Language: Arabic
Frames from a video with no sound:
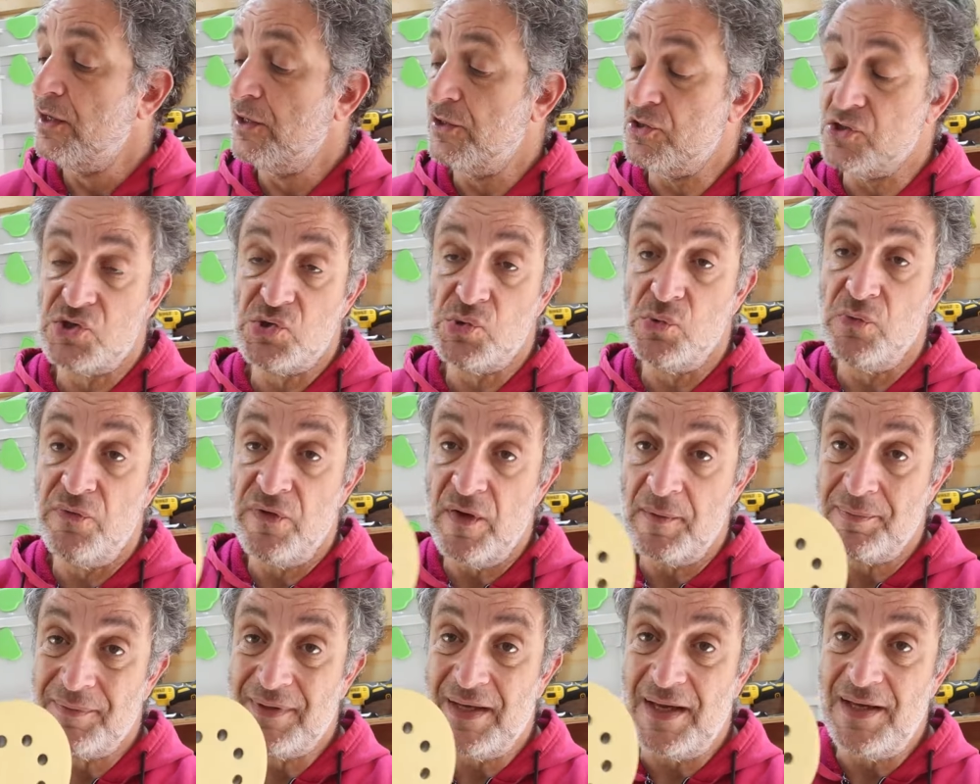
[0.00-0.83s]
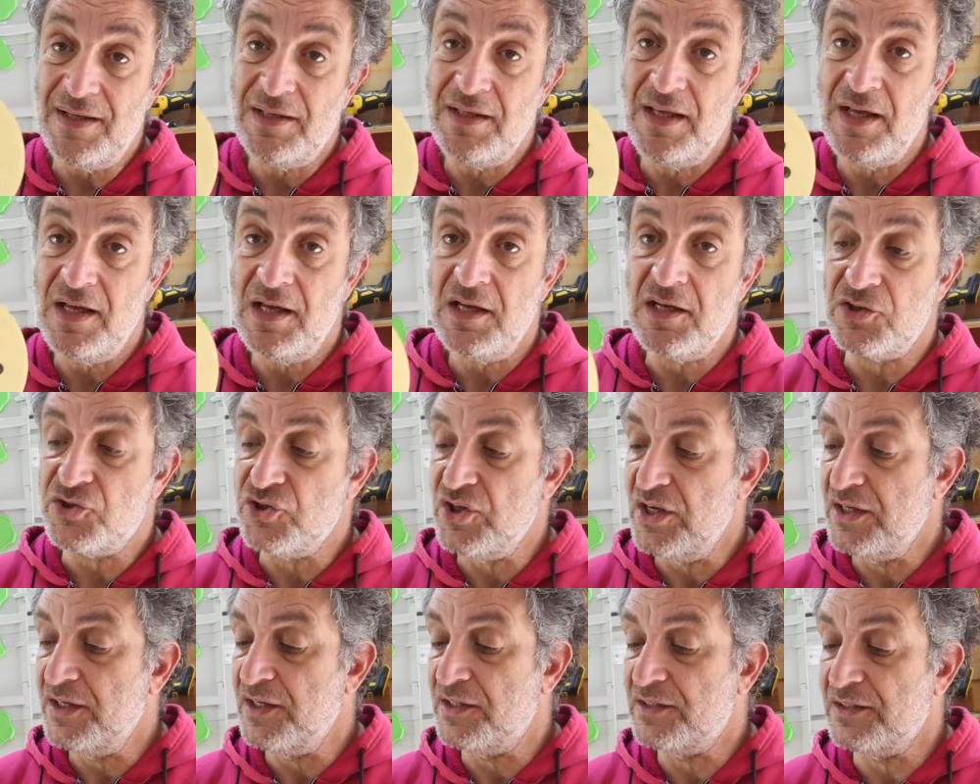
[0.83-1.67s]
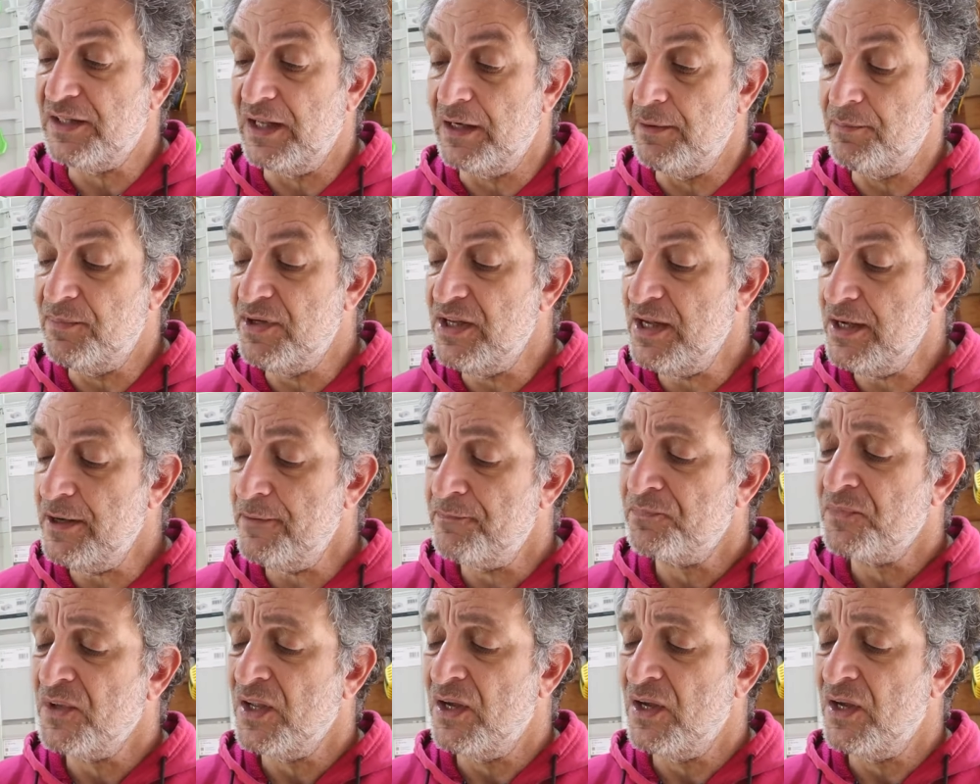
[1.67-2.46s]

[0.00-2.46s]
الصوفه بتاعتها عشان التلميع